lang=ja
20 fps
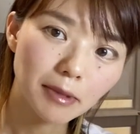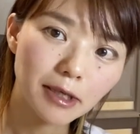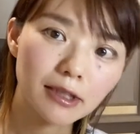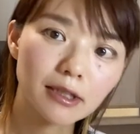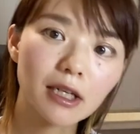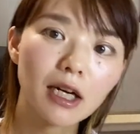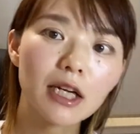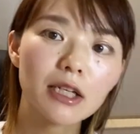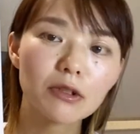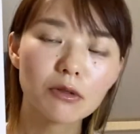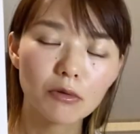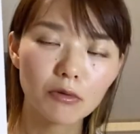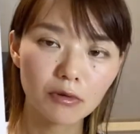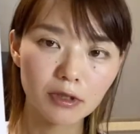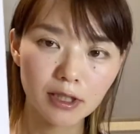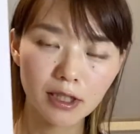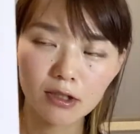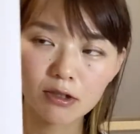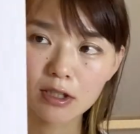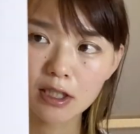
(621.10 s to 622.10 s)
該当し
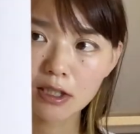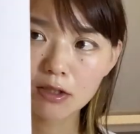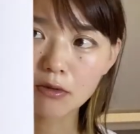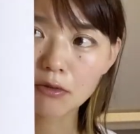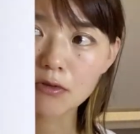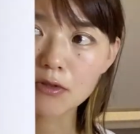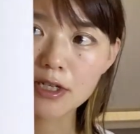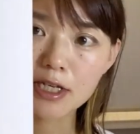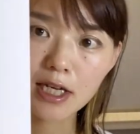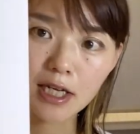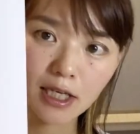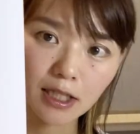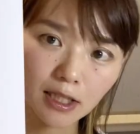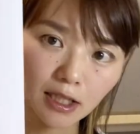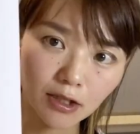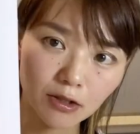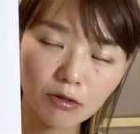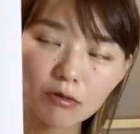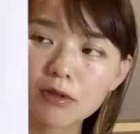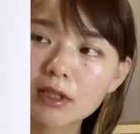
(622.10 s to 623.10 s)
た月の売上台
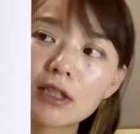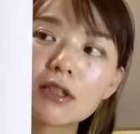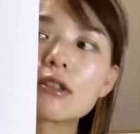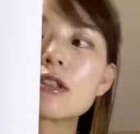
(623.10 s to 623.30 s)
帳を出す